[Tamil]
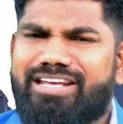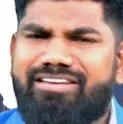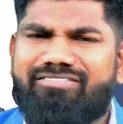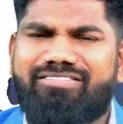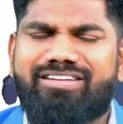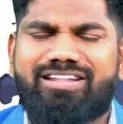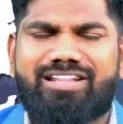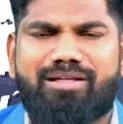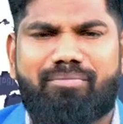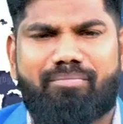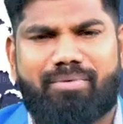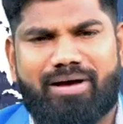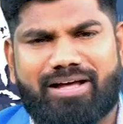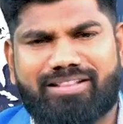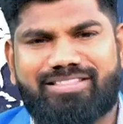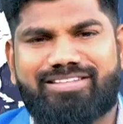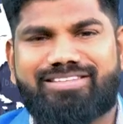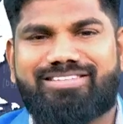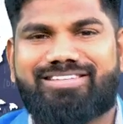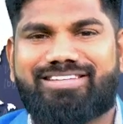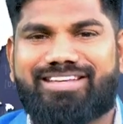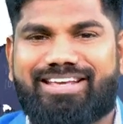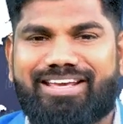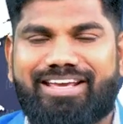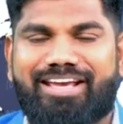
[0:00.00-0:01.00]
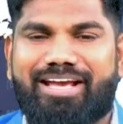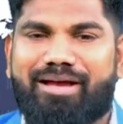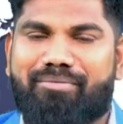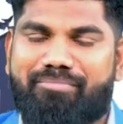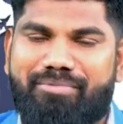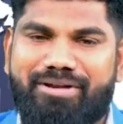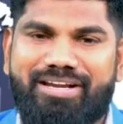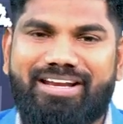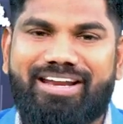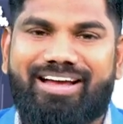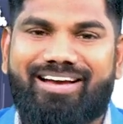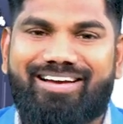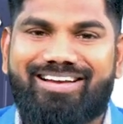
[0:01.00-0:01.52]
டிவியில் தான் பார்த்துட்ருக்கீங்க
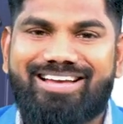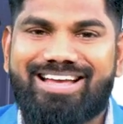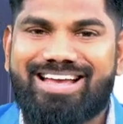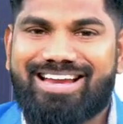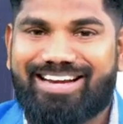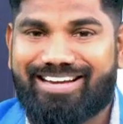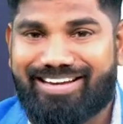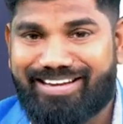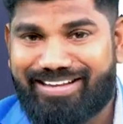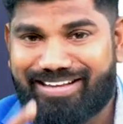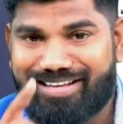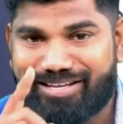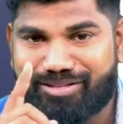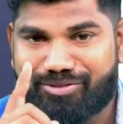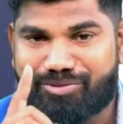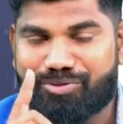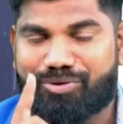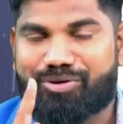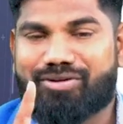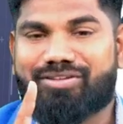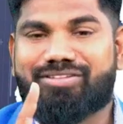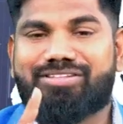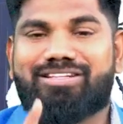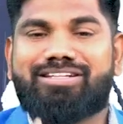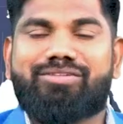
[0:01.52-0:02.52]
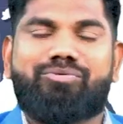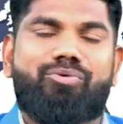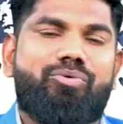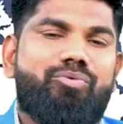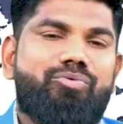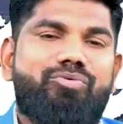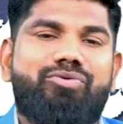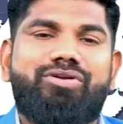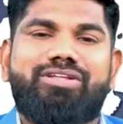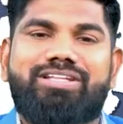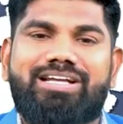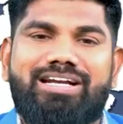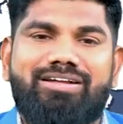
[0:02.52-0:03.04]
அப்படின்னா நீங்கள் தொடர்ந்து
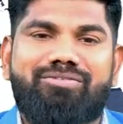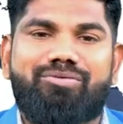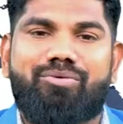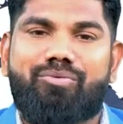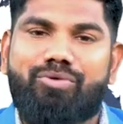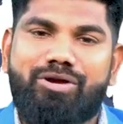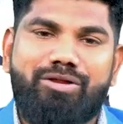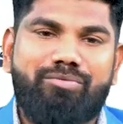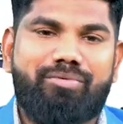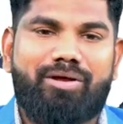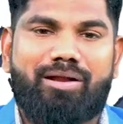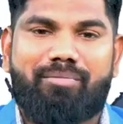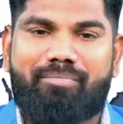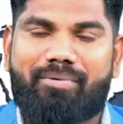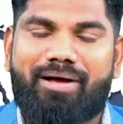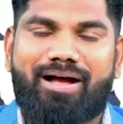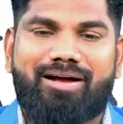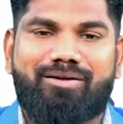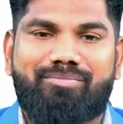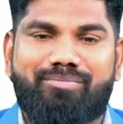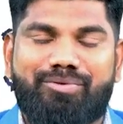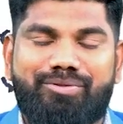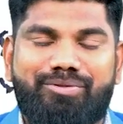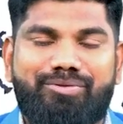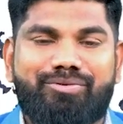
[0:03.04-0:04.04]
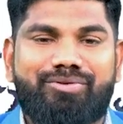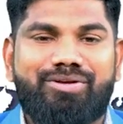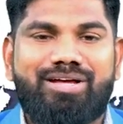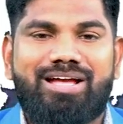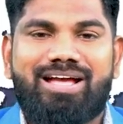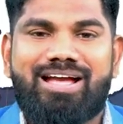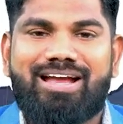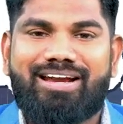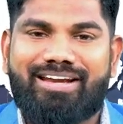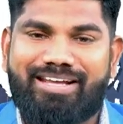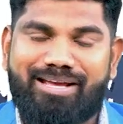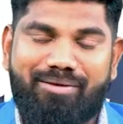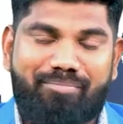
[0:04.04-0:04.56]
ஒவ்வொரு தடவை பார்க்கும் போதும்
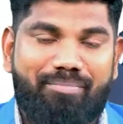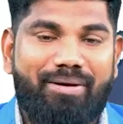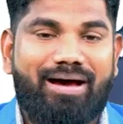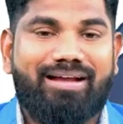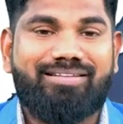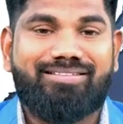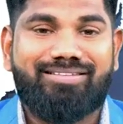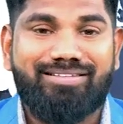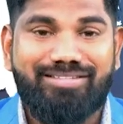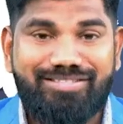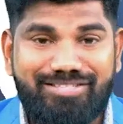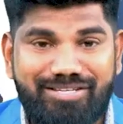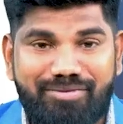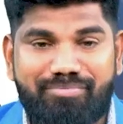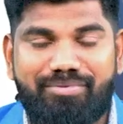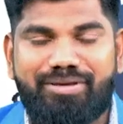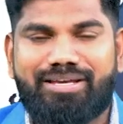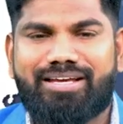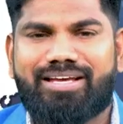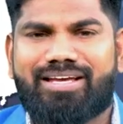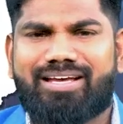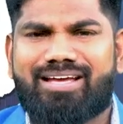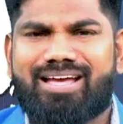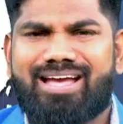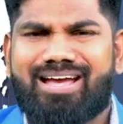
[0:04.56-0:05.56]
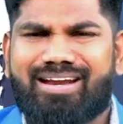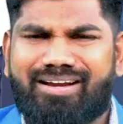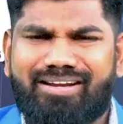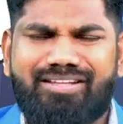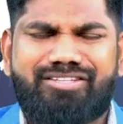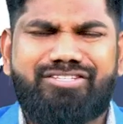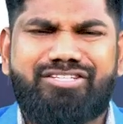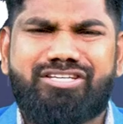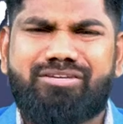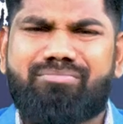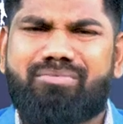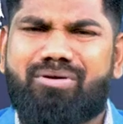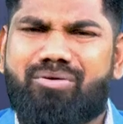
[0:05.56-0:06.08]
நீங்கள் பார்த்து ஜெபிங்க
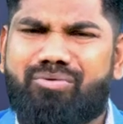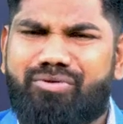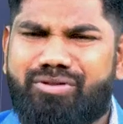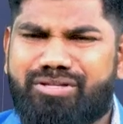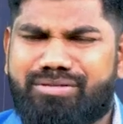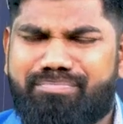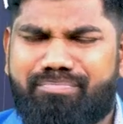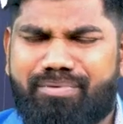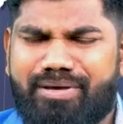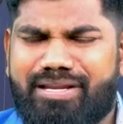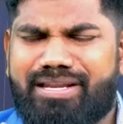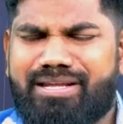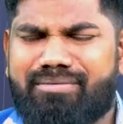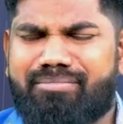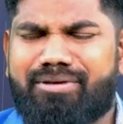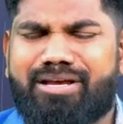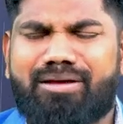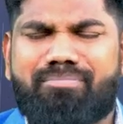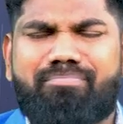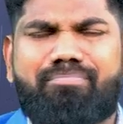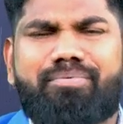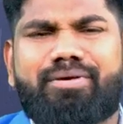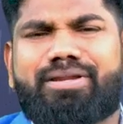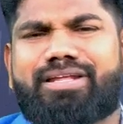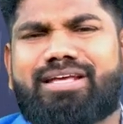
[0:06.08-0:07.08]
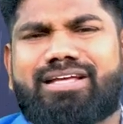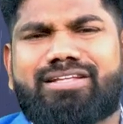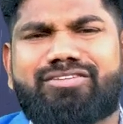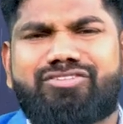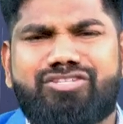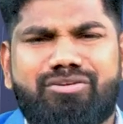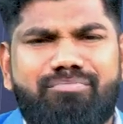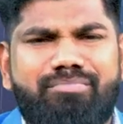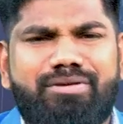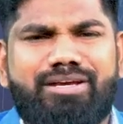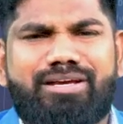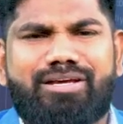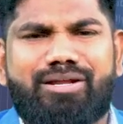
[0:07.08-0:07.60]
நிச்சயமாக ஒரு பெரிய மிகப்பெரிய
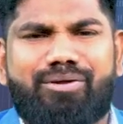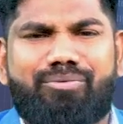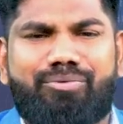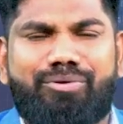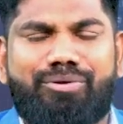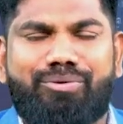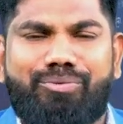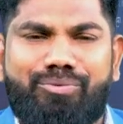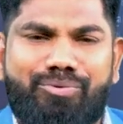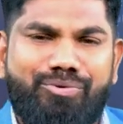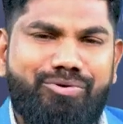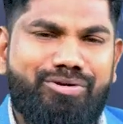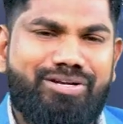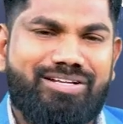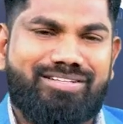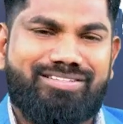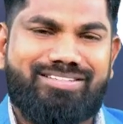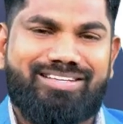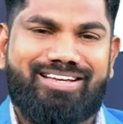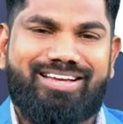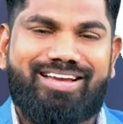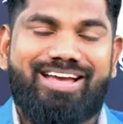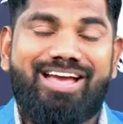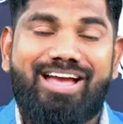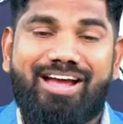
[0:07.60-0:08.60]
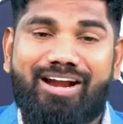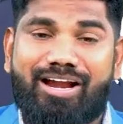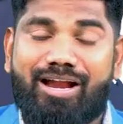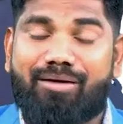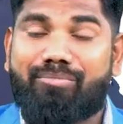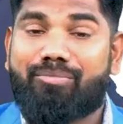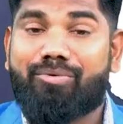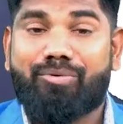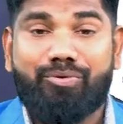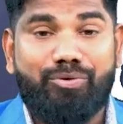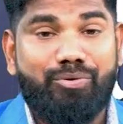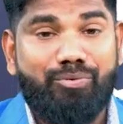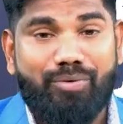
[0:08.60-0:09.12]
ஜெபிக்கிற ஒரு கூட்டத்தை
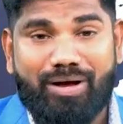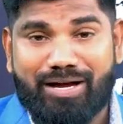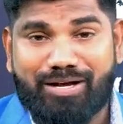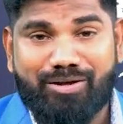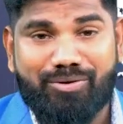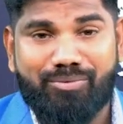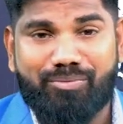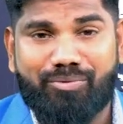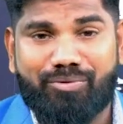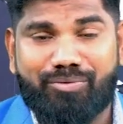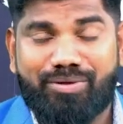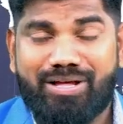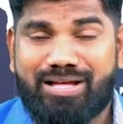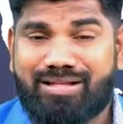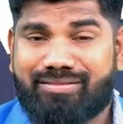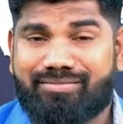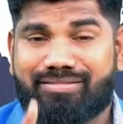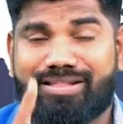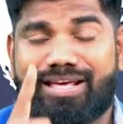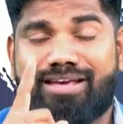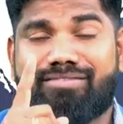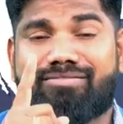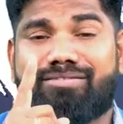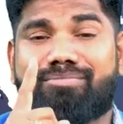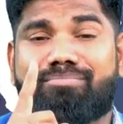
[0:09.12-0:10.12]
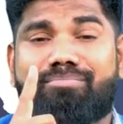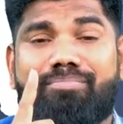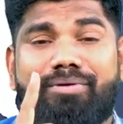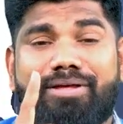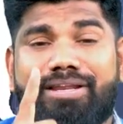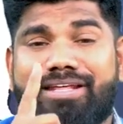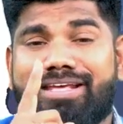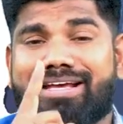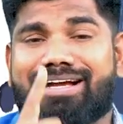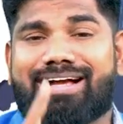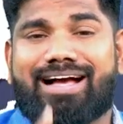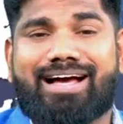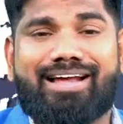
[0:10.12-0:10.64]
நம்ம உருவாக்குவோம் தேவன்
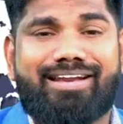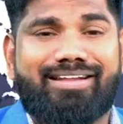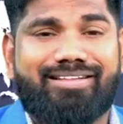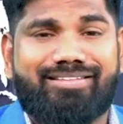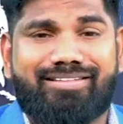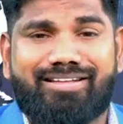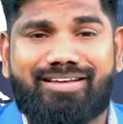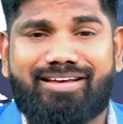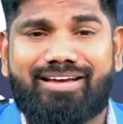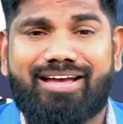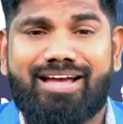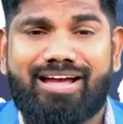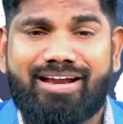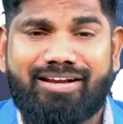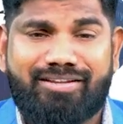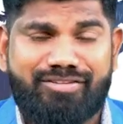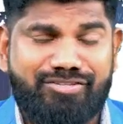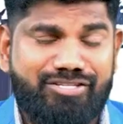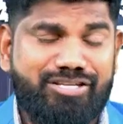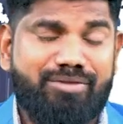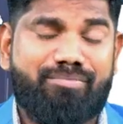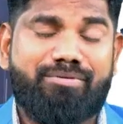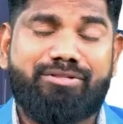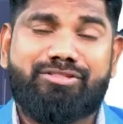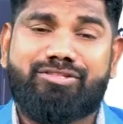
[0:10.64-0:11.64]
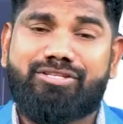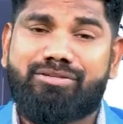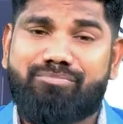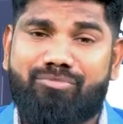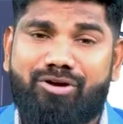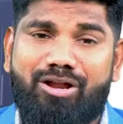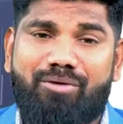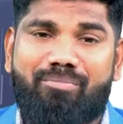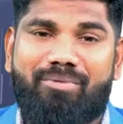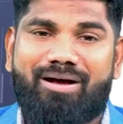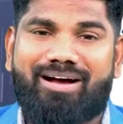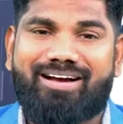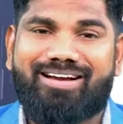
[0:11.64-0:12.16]
பெரிய பெரிய காரியத்தை ஜபத்தின்
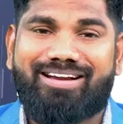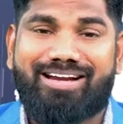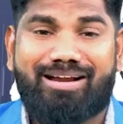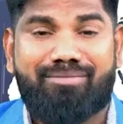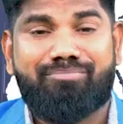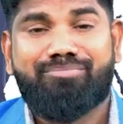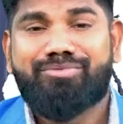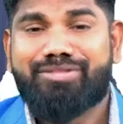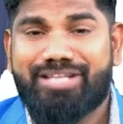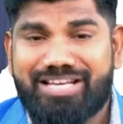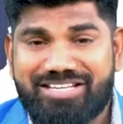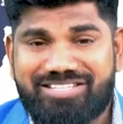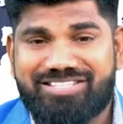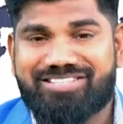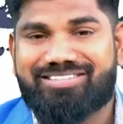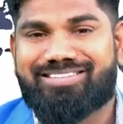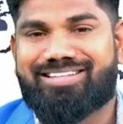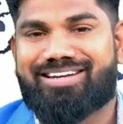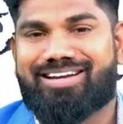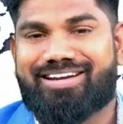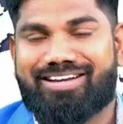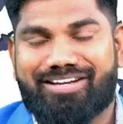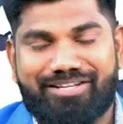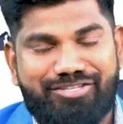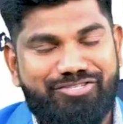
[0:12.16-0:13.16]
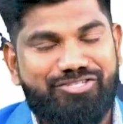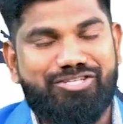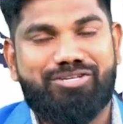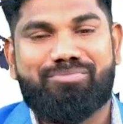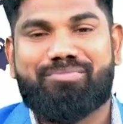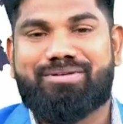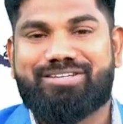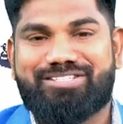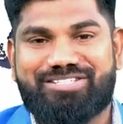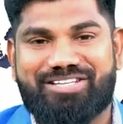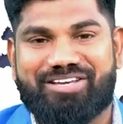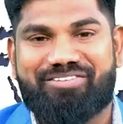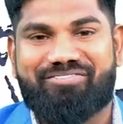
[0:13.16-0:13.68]
மூலமாக நம் தேசத்தில்
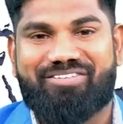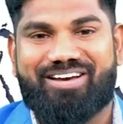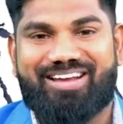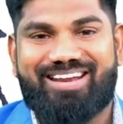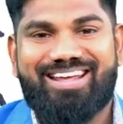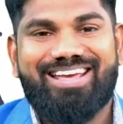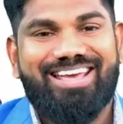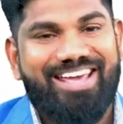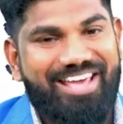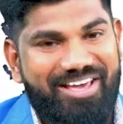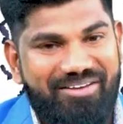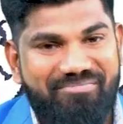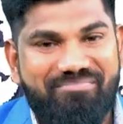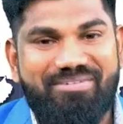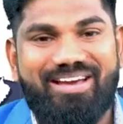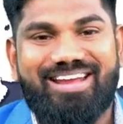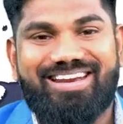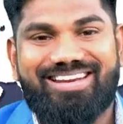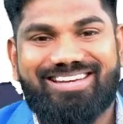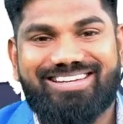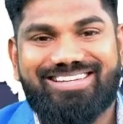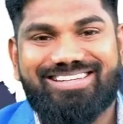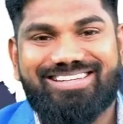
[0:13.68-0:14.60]
நிச்சயமாக செய்வார் ஏமே